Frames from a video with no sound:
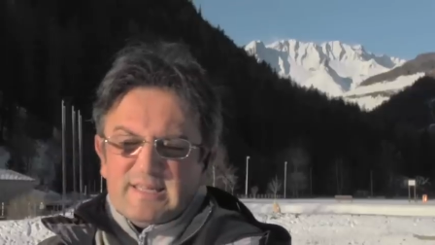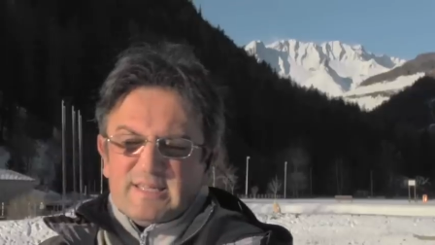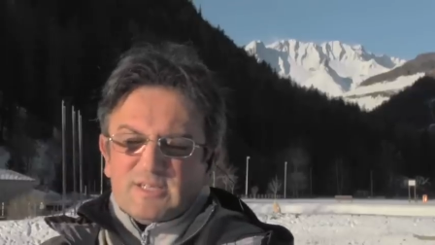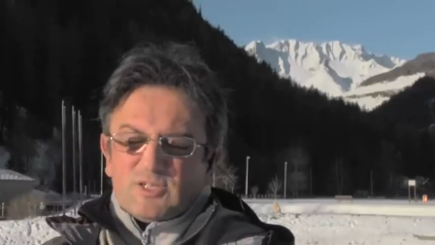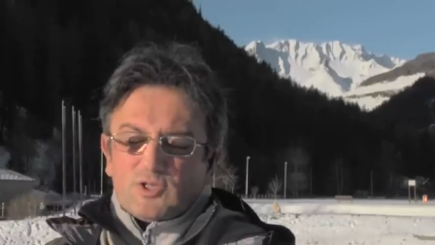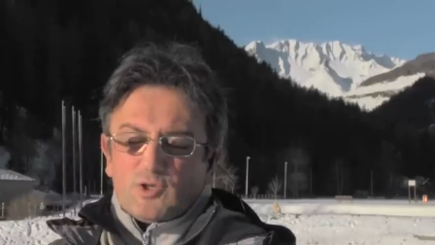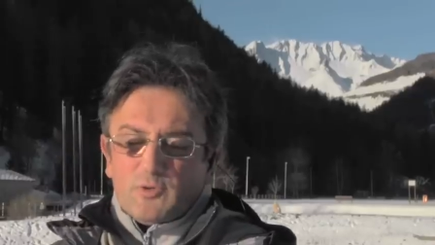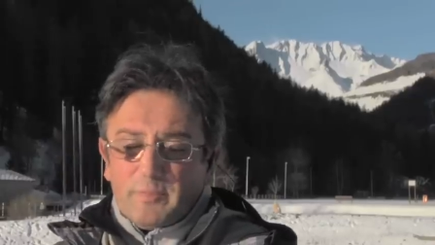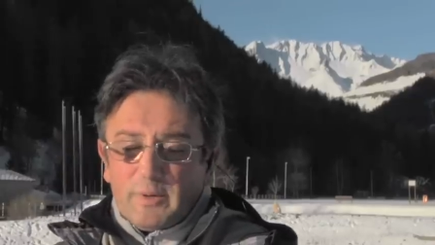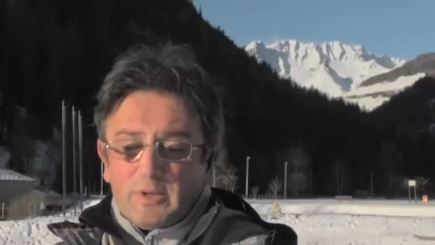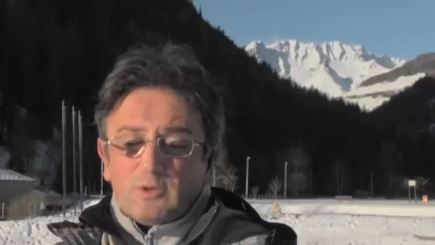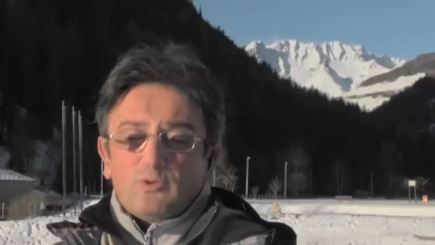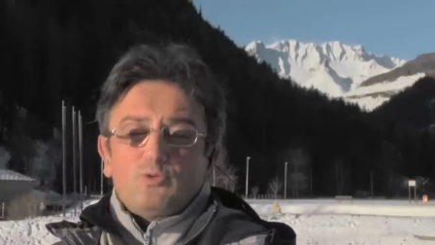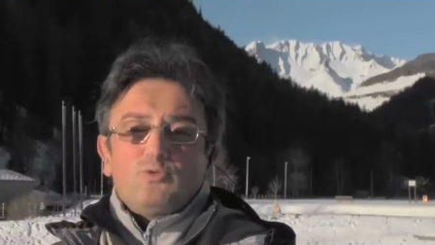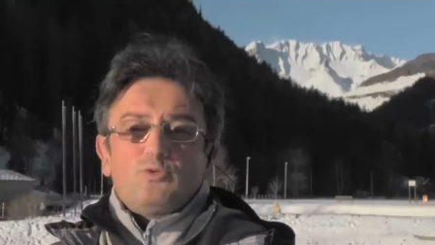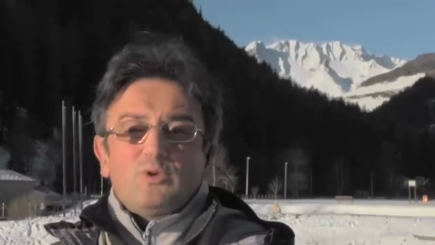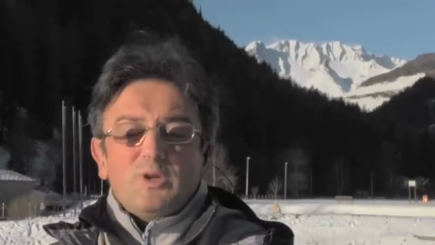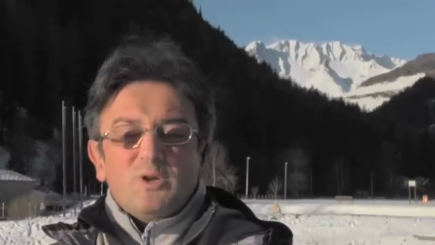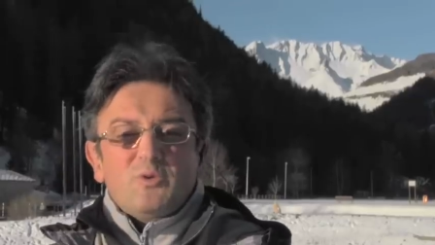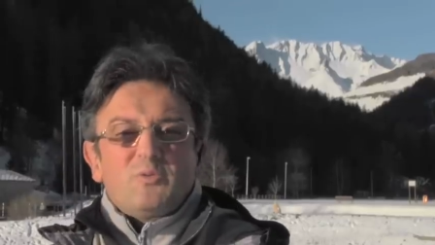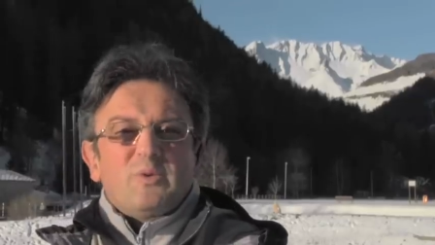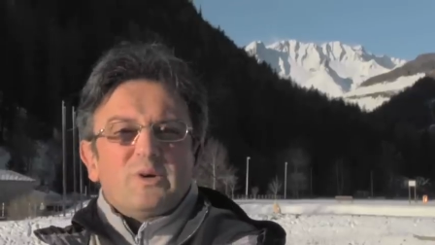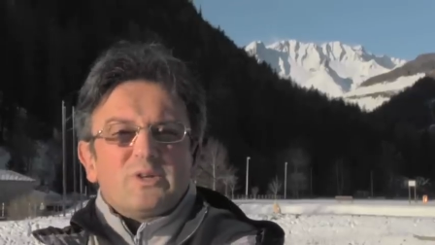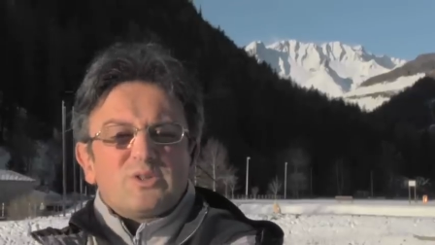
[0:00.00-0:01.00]

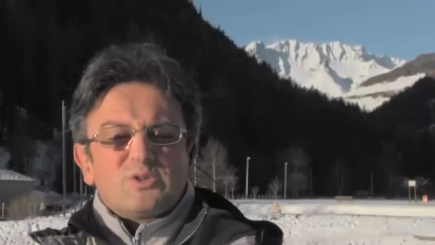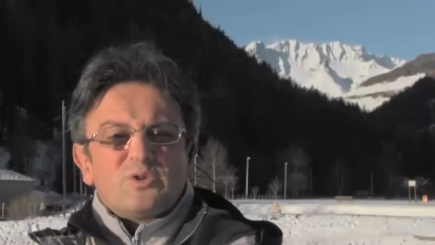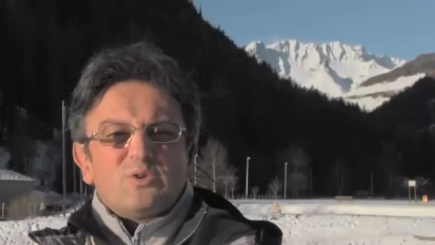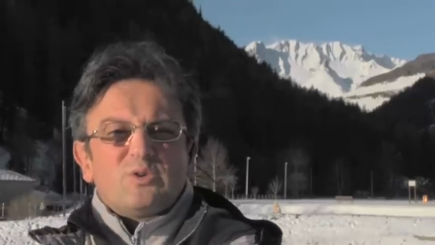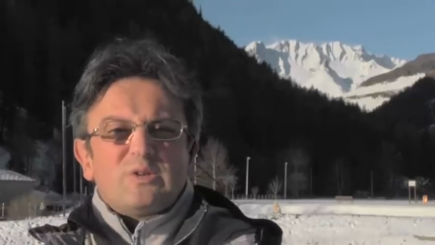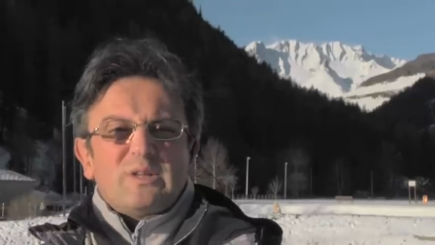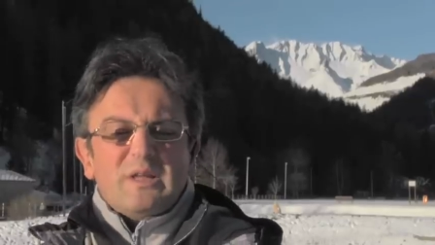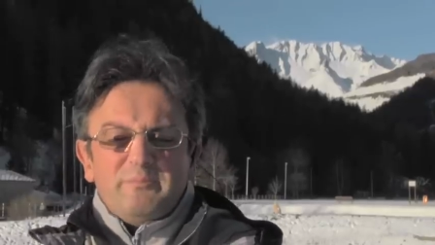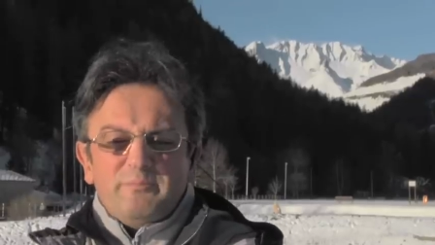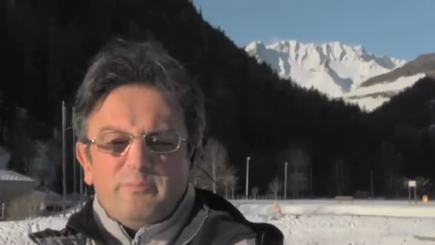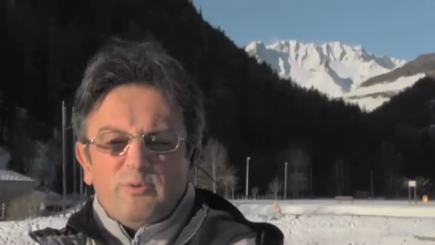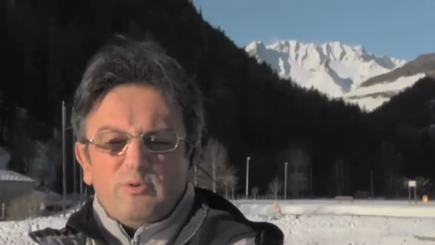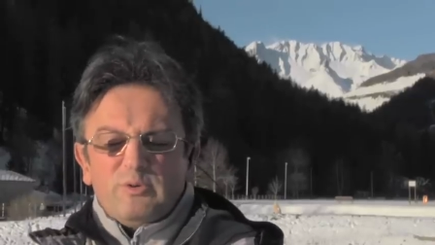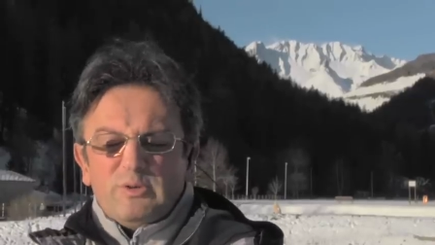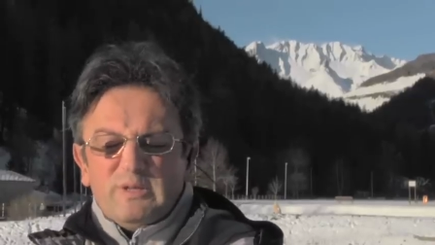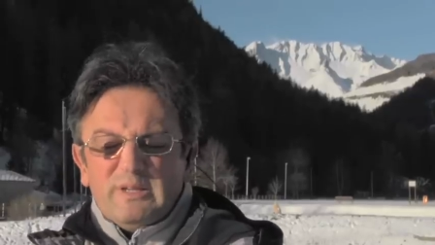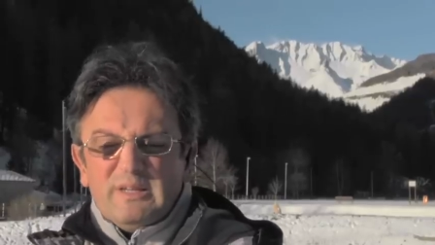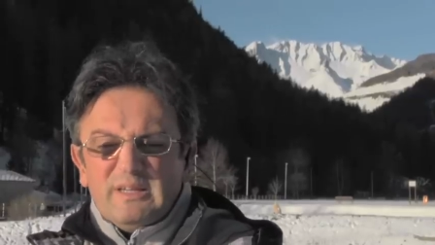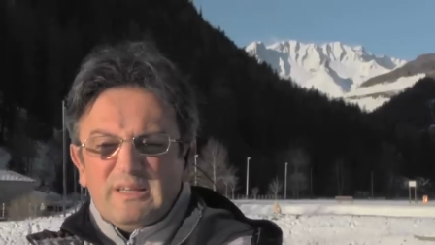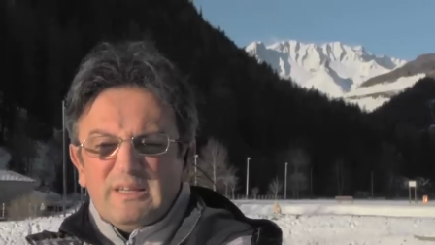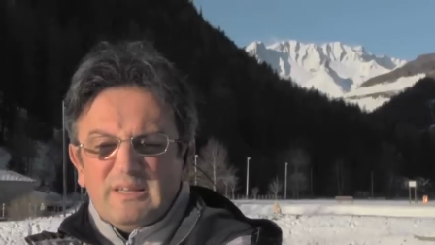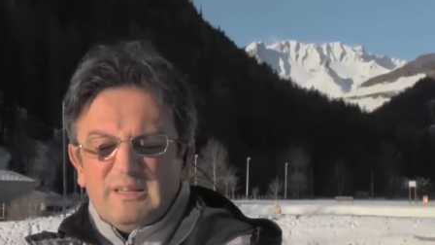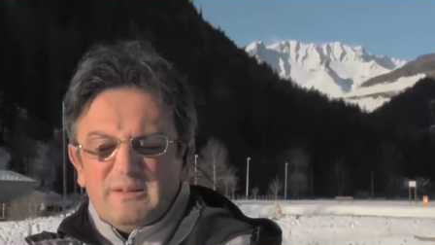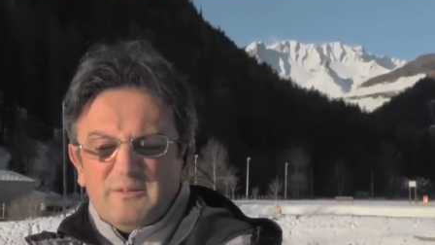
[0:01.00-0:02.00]
soprattutto in questo tempo
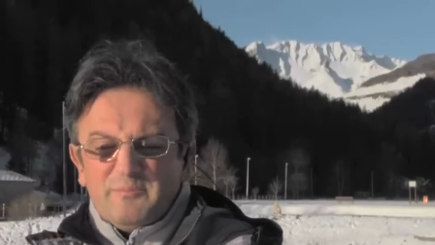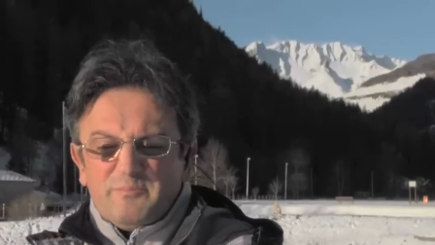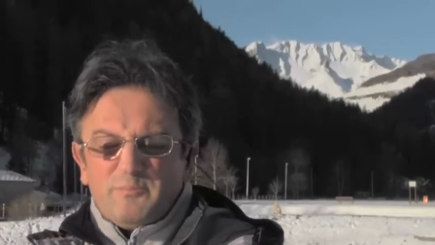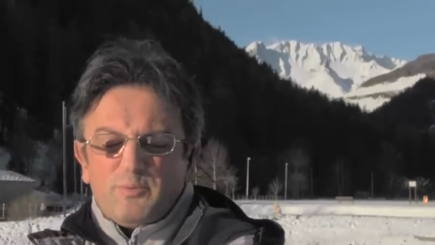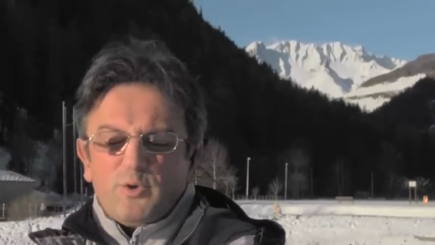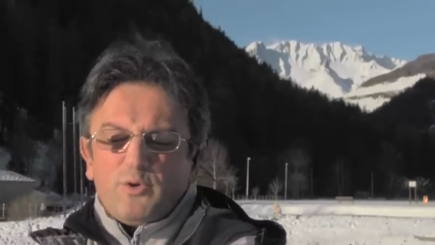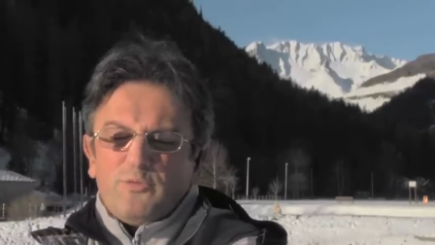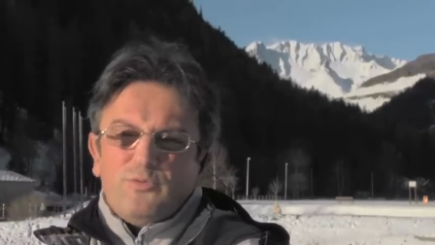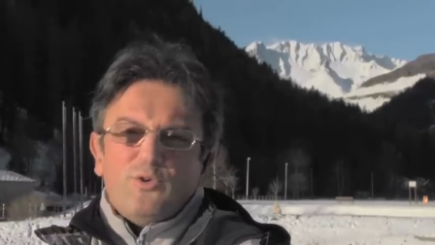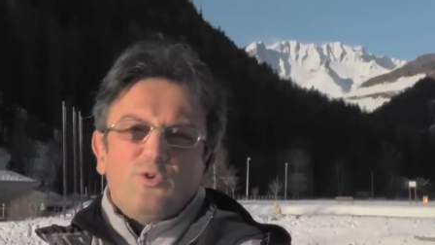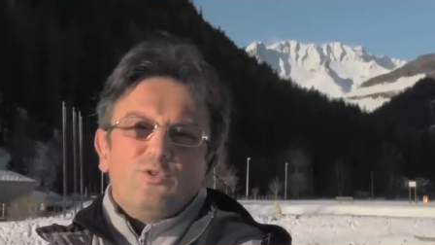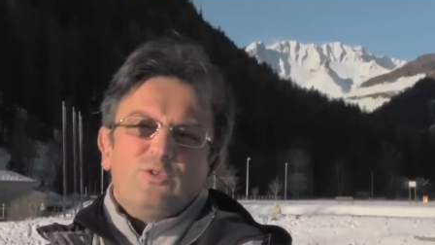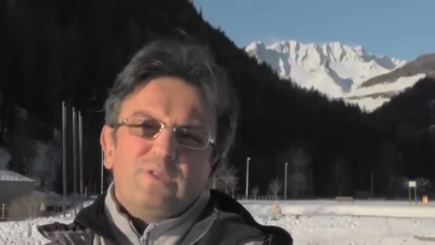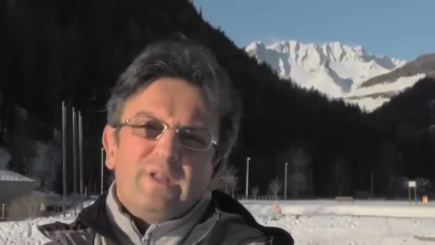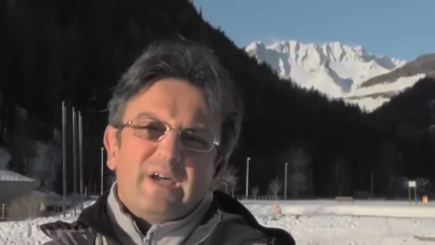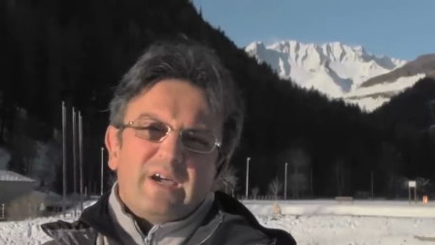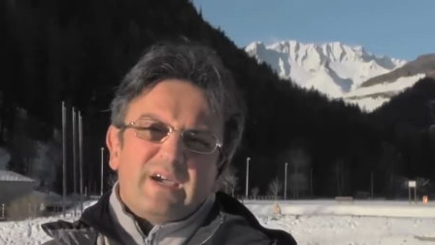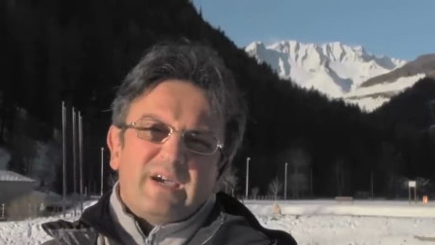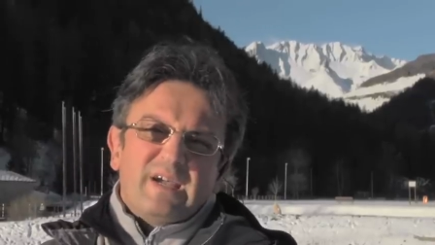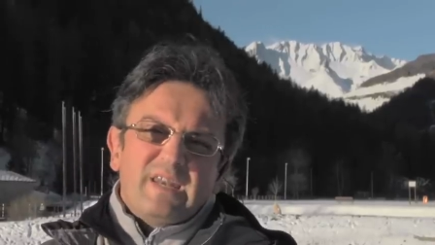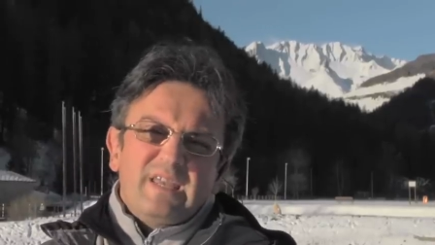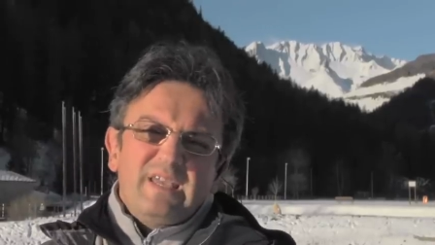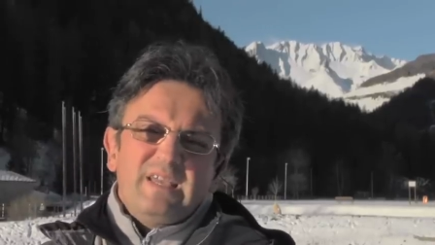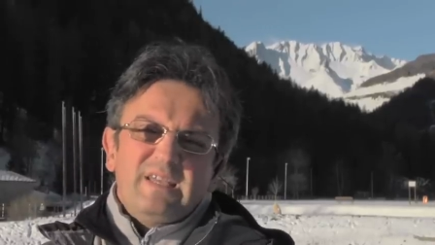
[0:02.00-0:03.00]
di
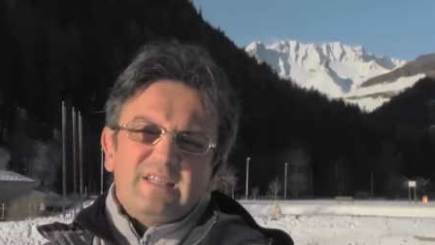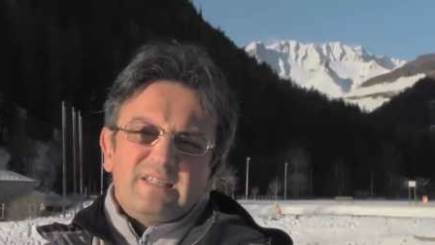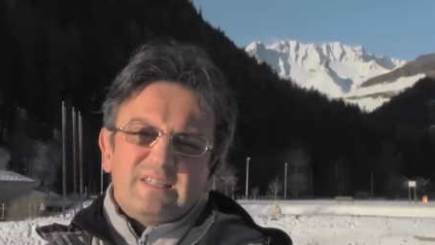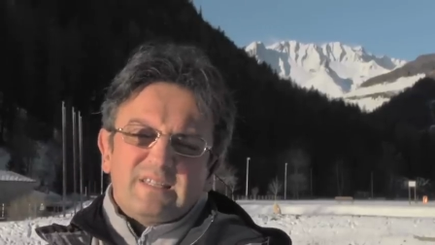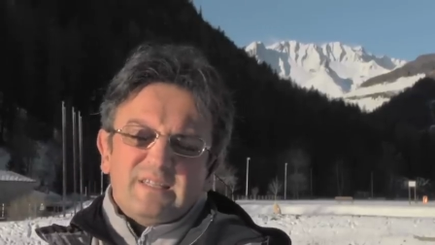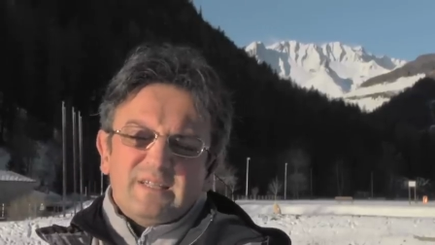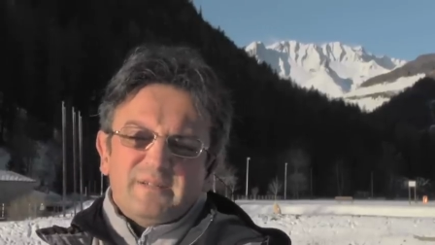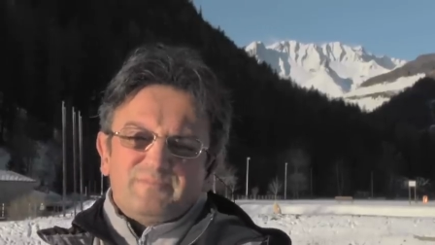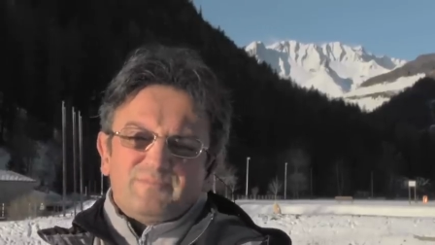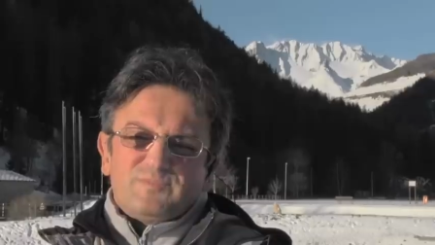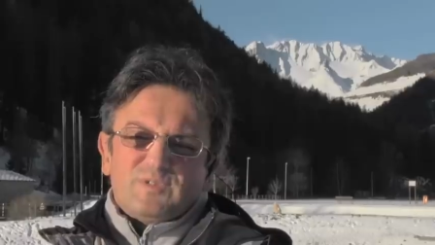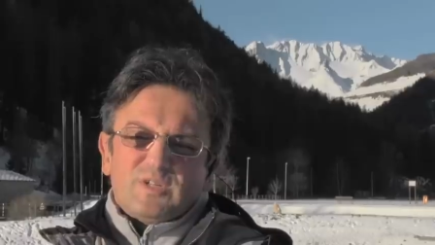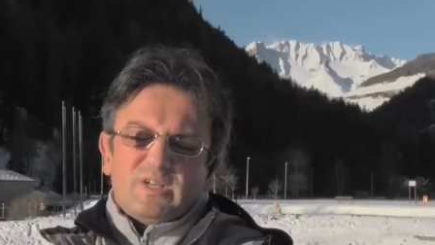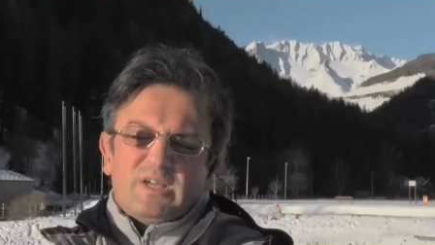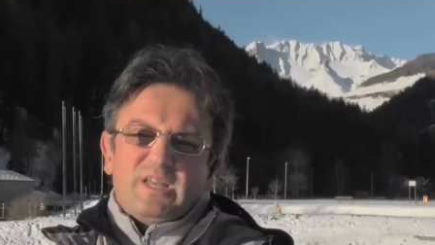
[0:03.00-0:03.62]
profonda crisi,